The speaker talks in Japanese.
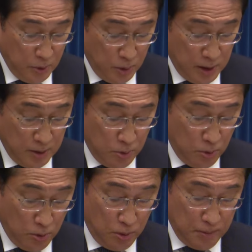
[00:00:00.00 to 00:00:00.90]
これはあ
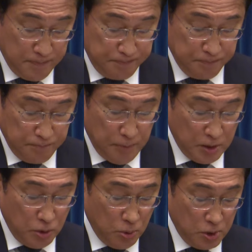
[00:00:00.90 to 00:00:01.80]
の、まあ、
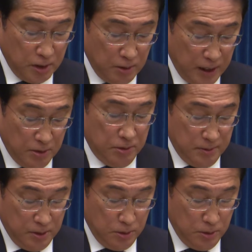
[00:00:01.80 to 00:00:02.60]
実効性のある